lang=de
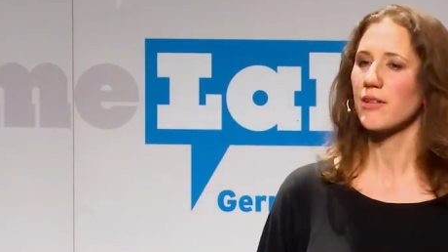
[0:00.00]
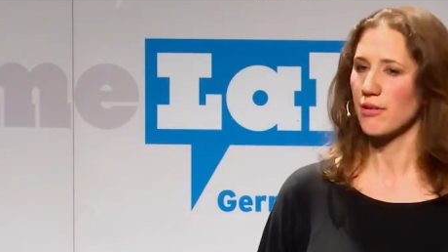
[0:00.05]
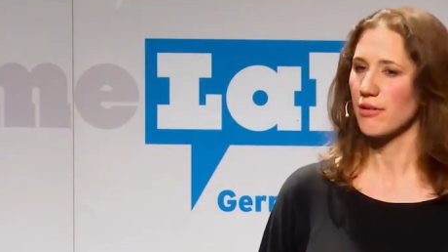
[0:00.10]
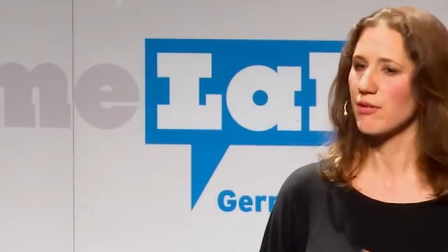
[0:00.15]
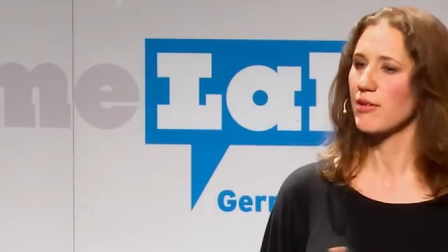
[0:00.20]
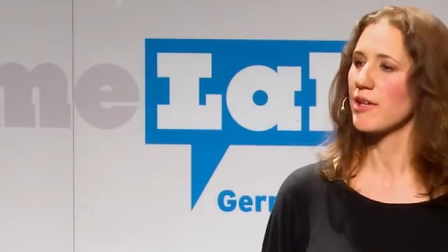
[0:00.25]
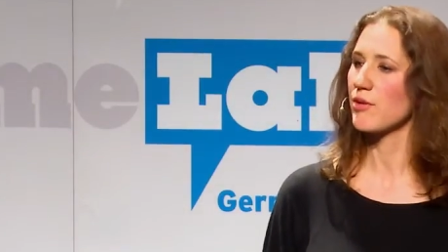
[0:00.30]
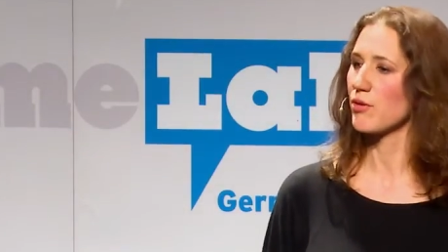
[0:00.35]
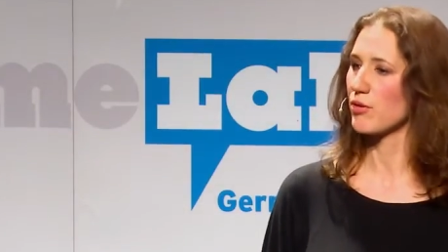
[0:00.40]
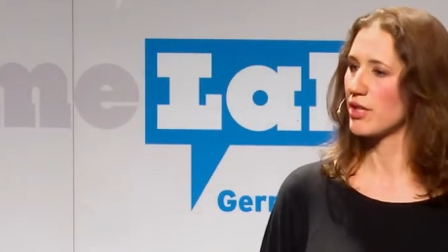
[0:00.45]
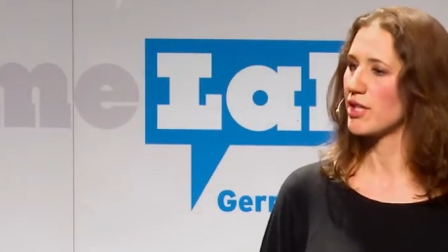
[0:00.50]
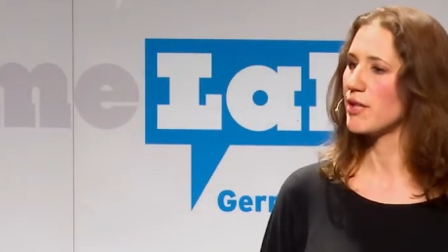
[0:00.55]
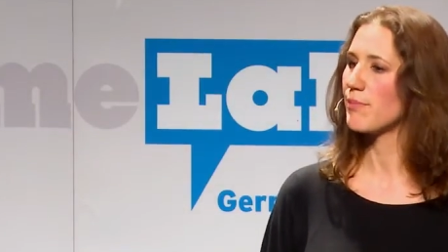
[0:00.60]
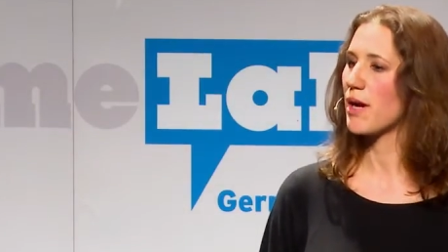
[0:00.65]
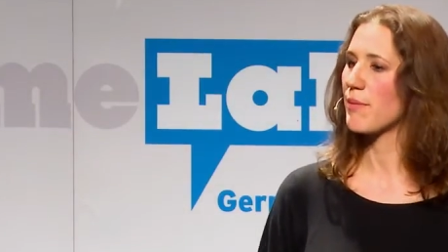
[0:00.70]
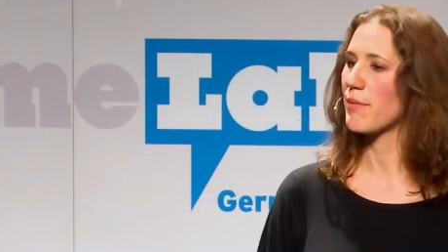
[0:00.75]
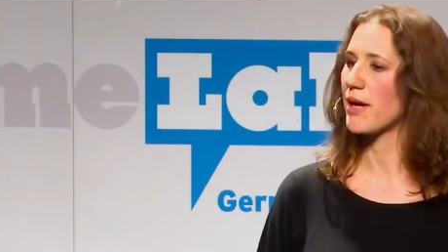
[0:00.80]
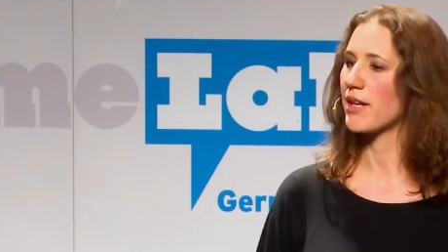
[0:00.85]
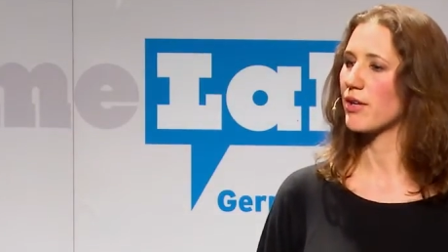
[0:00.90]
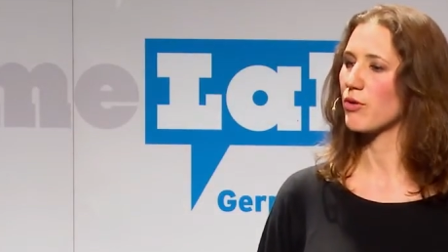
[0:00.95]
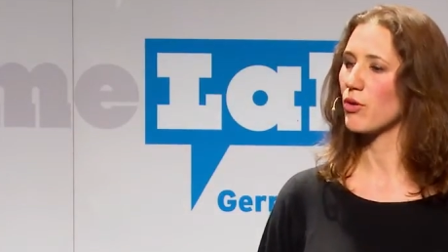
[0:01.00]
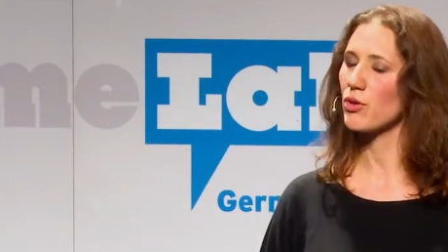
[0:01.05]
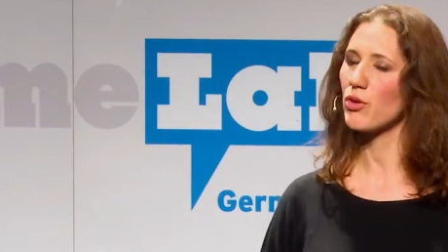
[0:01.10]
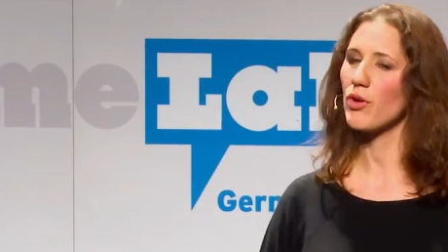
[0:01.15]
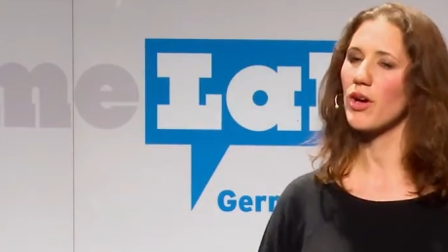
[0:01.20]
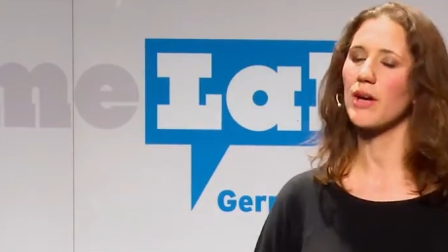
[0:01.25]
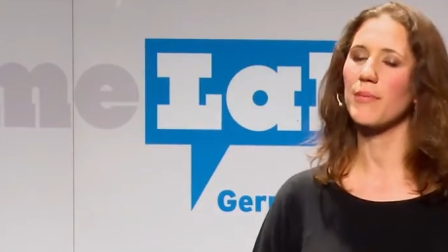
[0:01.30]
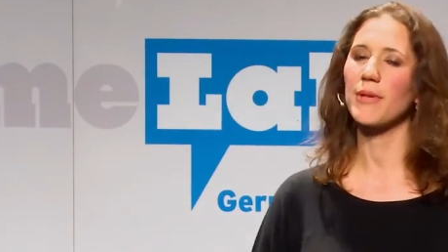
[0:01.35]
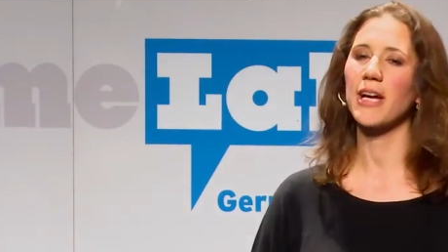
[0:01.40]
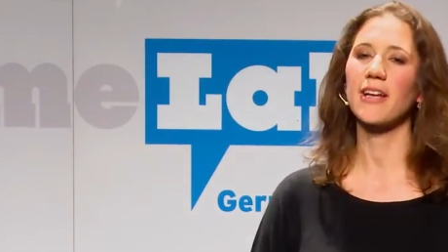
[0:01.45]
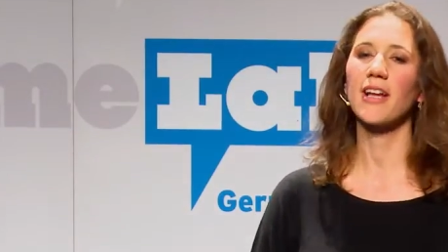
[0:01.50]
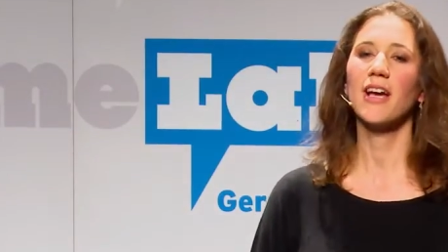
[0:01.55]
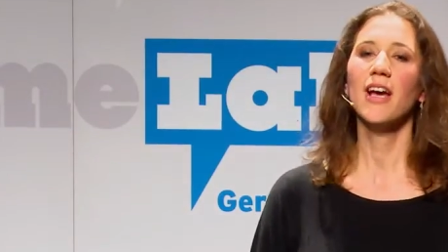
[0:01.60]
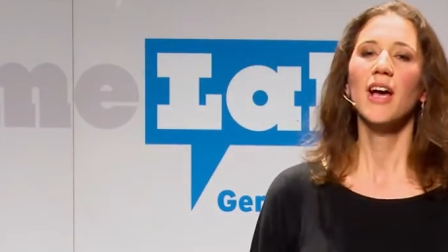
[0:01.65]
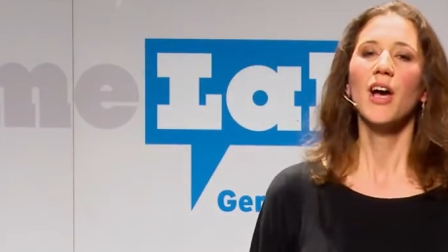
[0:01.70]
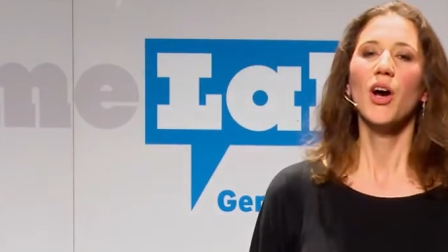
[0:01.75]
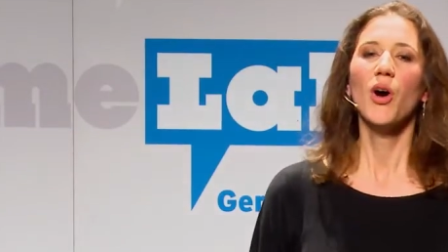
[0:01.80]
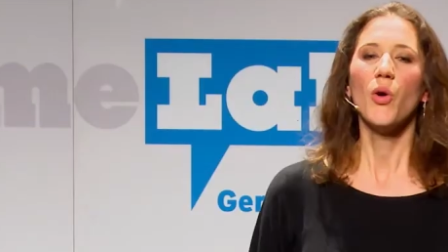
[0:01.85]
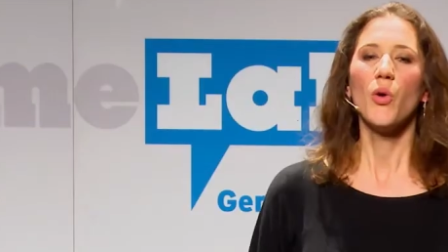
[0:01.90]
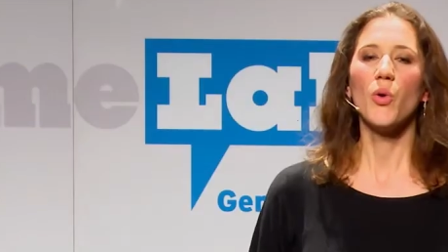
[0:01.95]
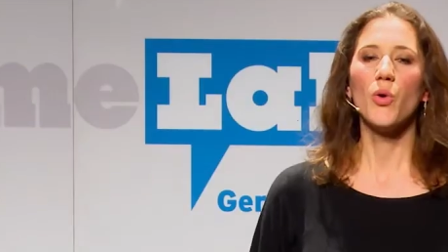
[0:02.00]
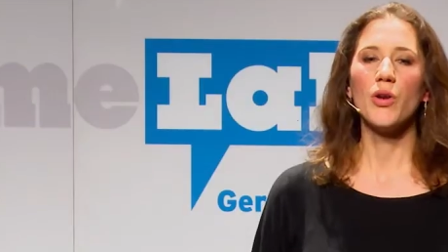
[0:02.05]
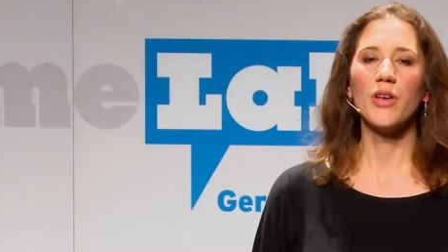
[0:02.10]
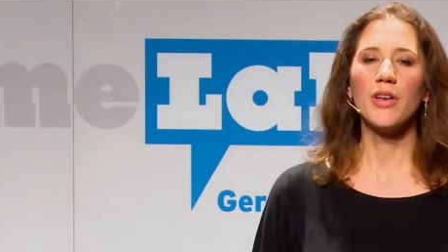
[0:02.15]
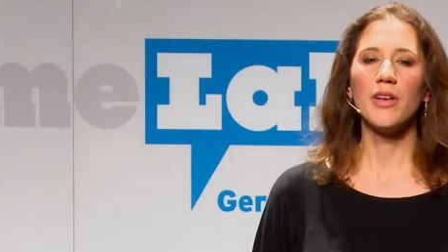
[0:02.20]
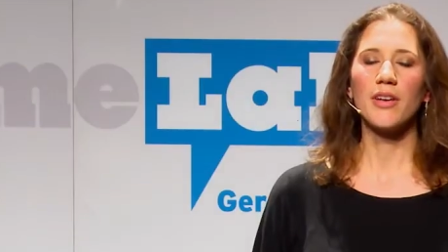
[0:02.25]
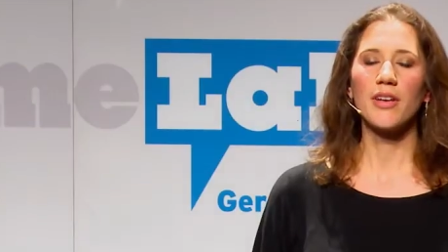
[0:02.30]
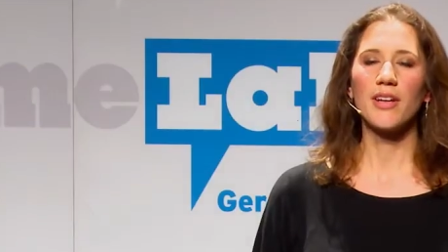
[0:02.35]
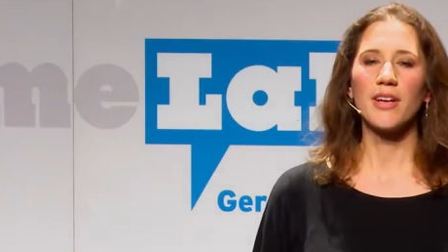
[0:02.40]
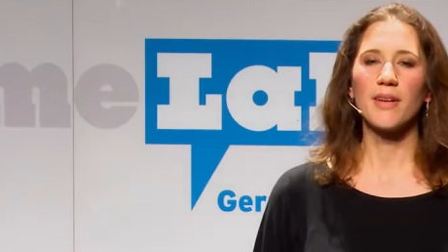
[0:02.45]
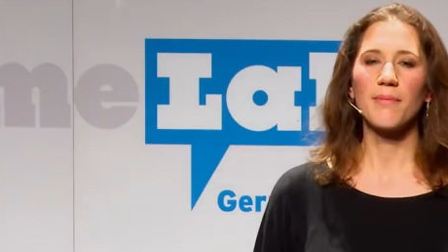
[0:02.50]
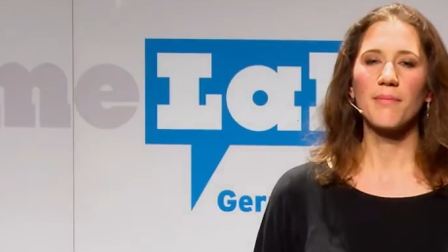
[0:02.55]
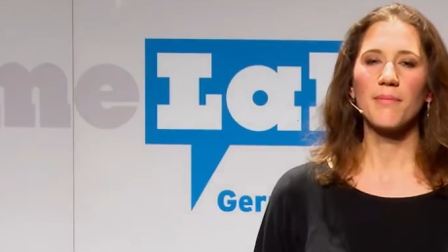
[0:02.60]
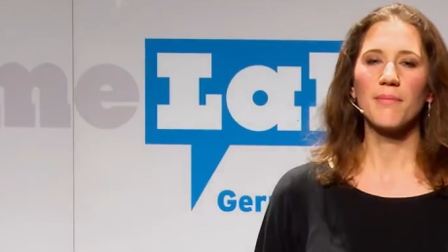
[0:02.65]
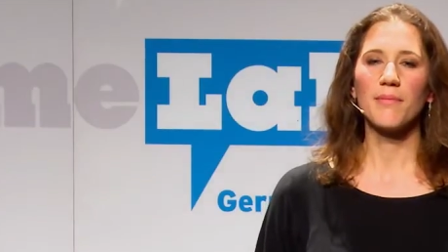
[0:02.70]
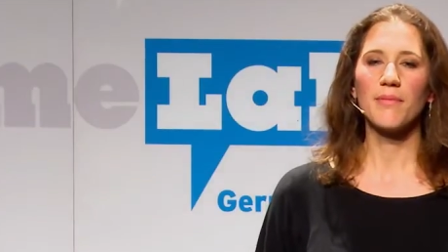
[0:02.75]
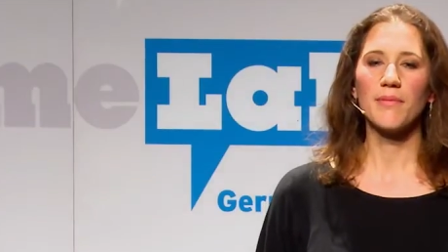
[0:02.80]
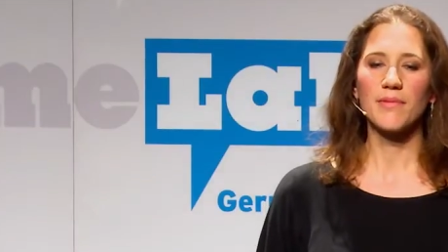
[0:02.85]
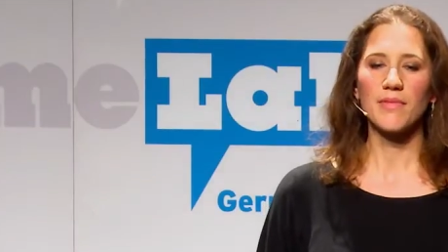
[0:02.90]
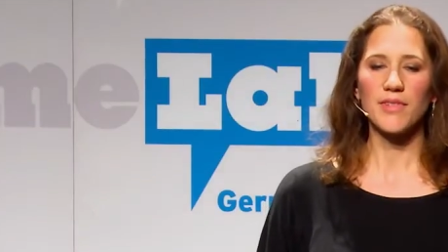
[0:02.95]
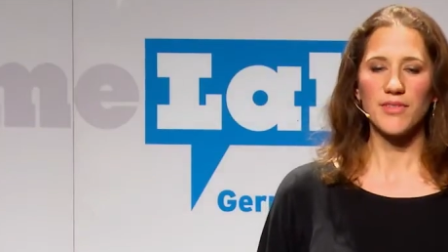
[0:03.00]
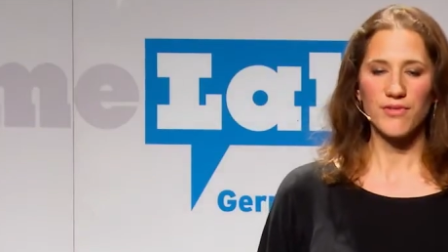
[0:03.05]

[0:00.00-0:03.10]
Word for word: Das ist also Thema meiner Doktorarbeit. Und ähm,